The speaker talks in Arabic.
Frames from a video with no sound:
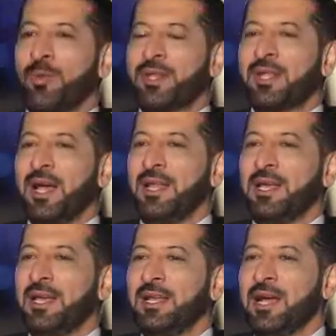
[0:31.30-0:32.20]

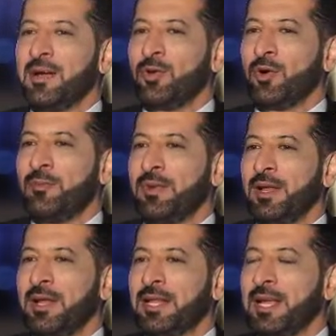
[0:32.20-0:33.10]
وبالتالي نحن اليوم
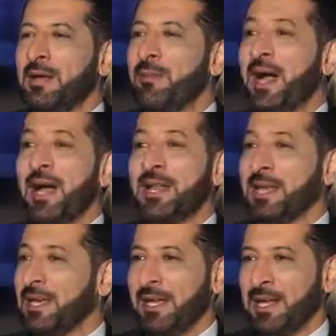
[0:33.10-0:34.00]
لدينا
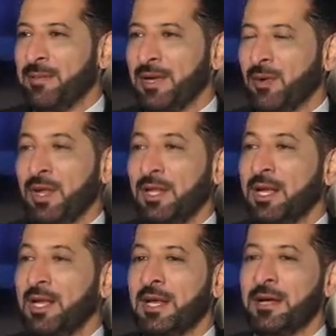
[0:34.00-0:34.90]
معارك إعلامية
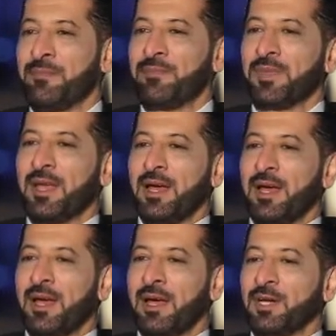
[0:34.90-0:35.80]
ولدينا
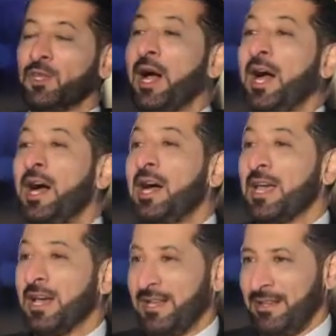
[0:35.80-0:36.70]
آه،
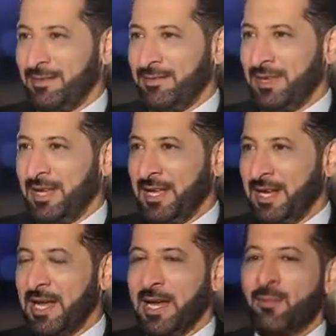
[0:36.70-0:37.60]
ضحايا في
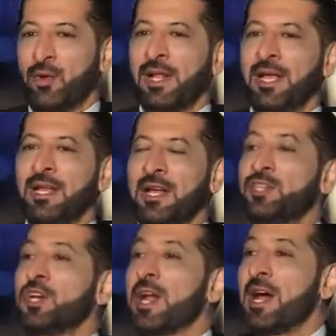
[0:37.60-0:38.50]
الإعلام
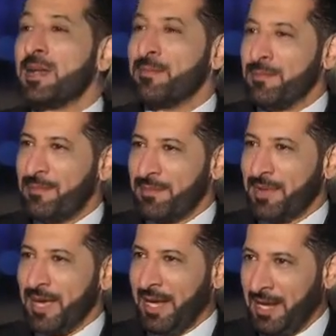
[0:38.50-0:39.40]
ولدينا جرائم
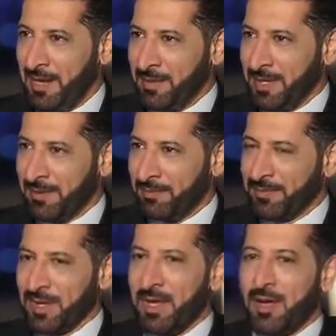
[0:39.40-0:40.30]
إعلامية
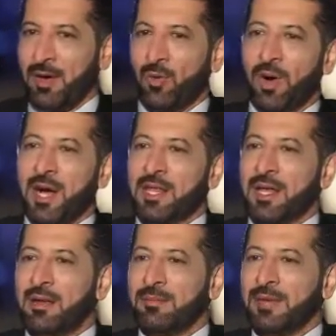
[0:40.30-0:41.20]

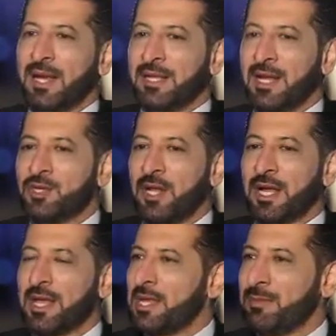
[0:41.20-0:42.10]
وهذا يحتاج
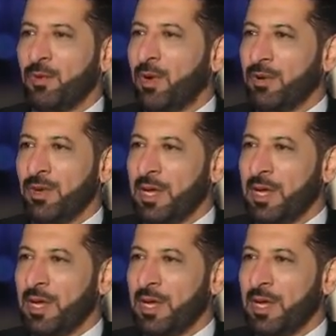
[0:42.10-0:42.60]
إلى كثير من الوعي